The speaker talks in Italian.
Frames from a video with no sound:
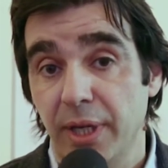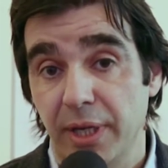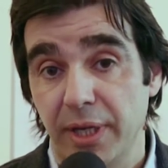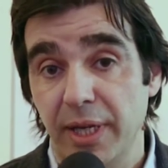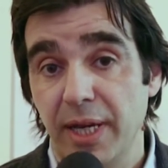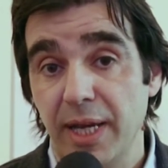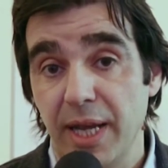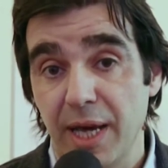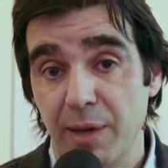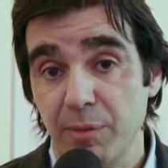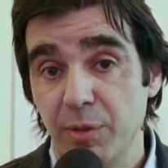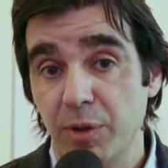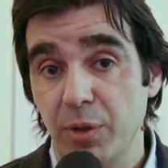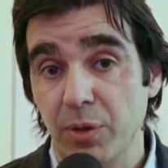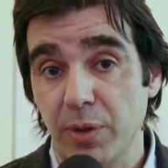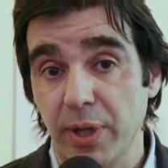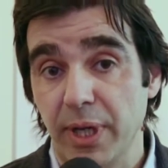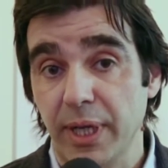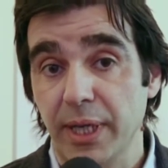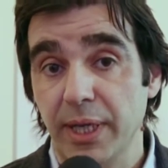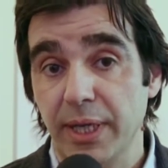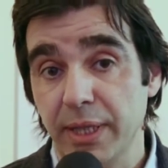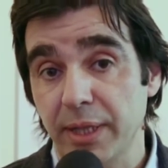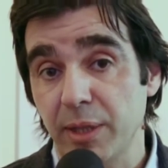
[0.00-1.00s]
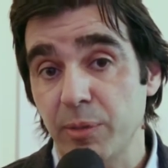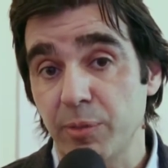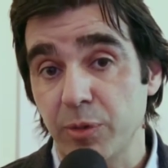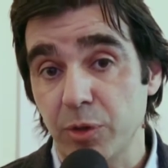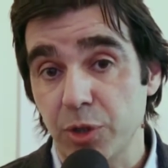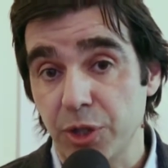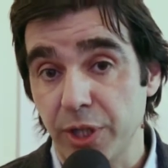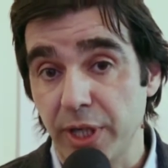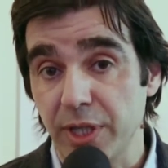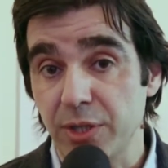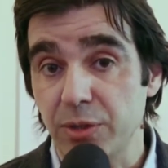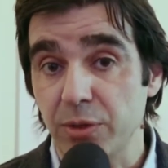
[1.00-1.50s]
nell'ambito anche del
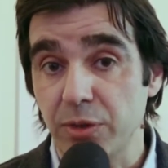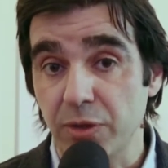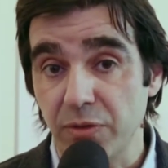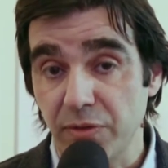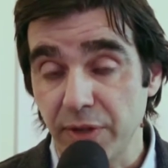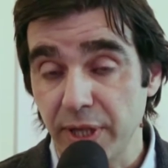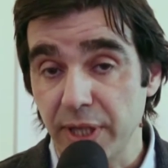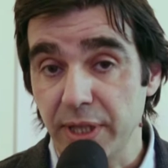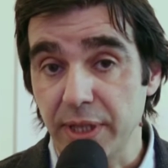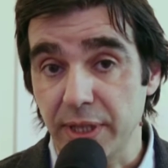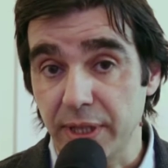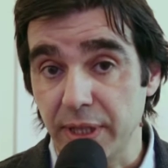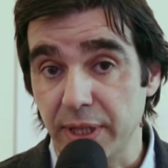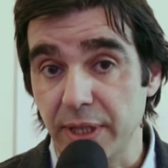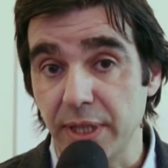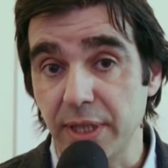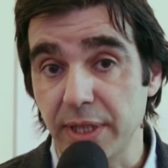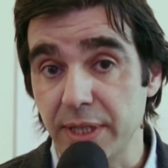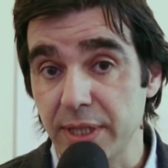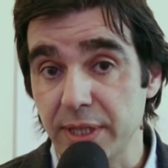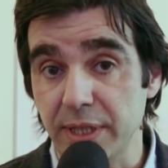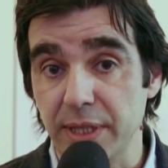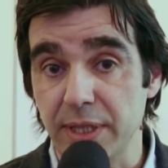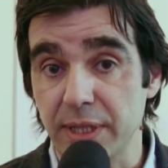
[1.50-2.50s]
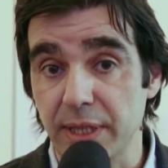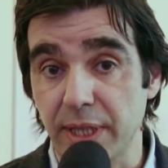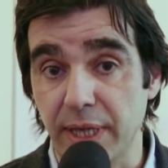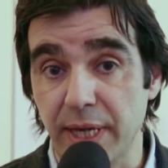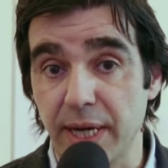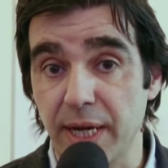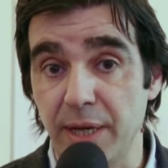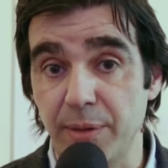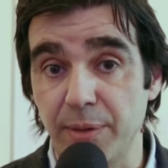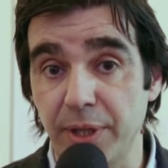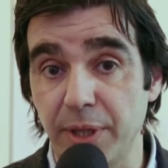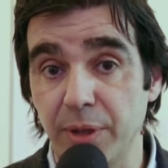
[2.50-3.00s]
processo di vendita delle stesse
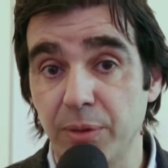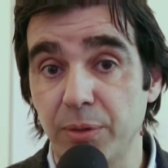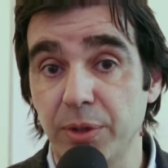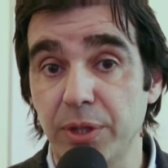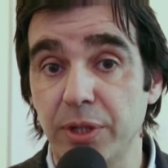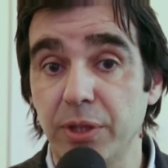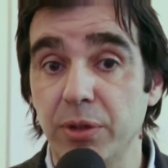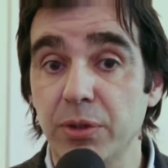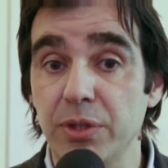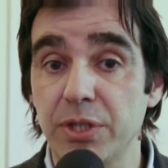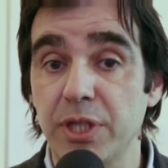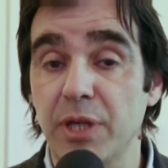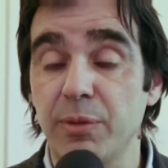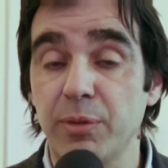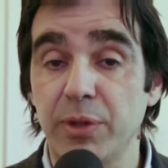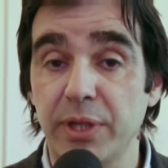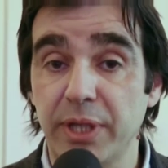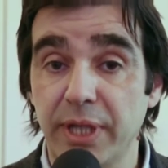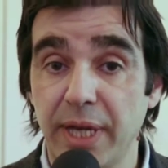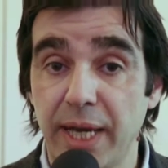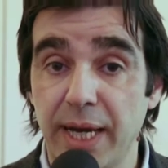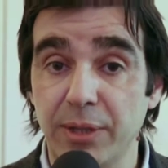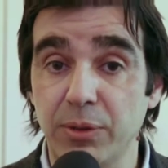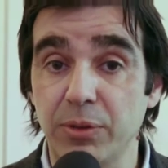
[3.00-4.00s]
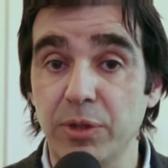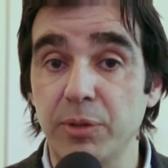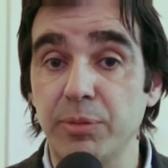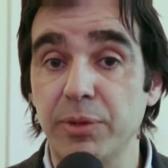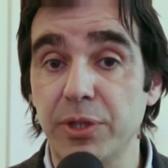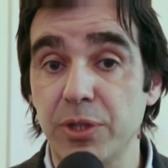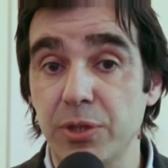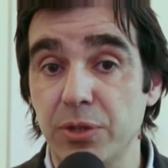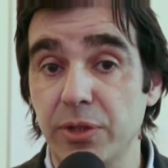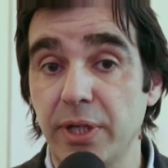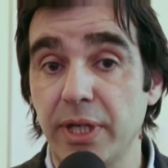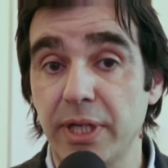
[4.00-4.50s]
camere, quindi noi siamo in grado di
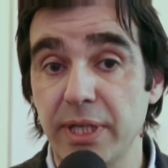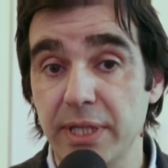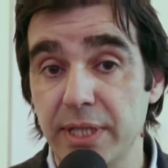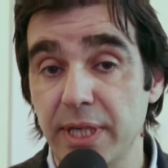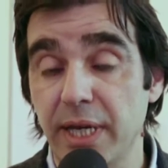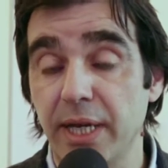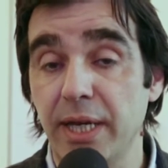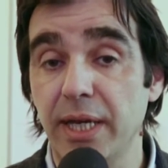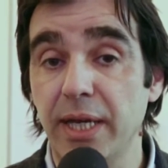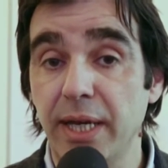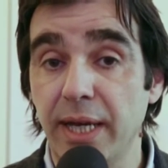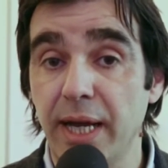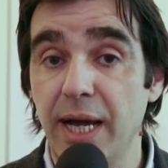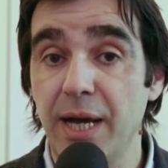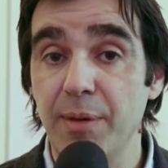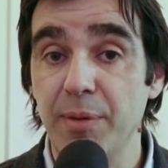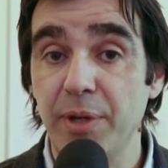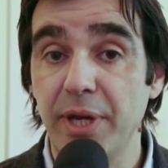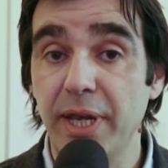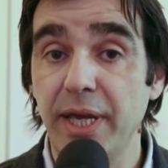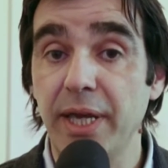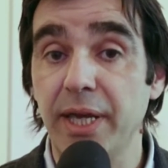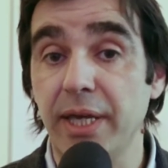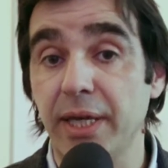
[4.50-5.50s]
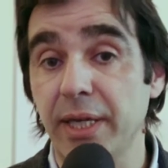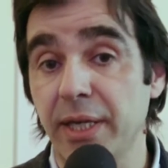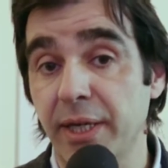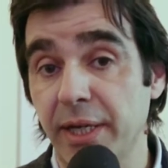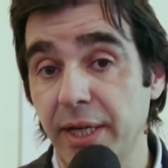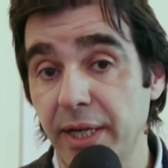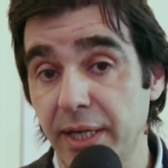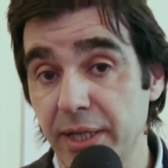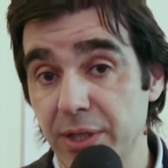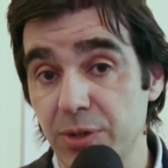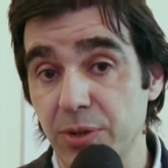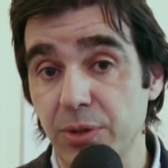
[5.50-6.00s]
personalizzare le camere in
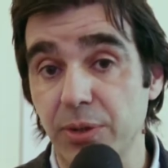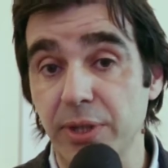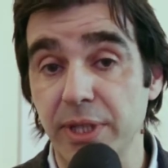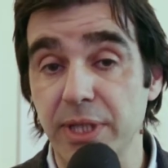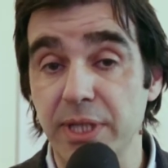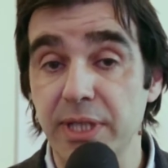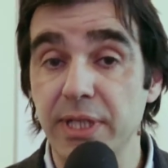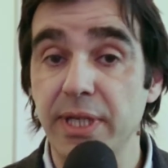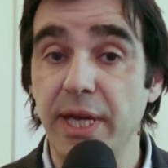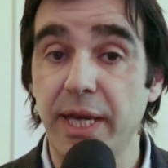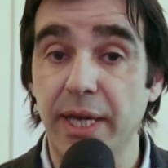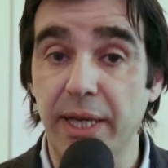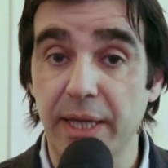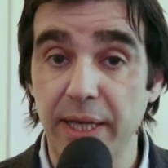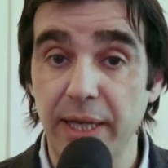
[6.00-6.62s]
relazione sia ai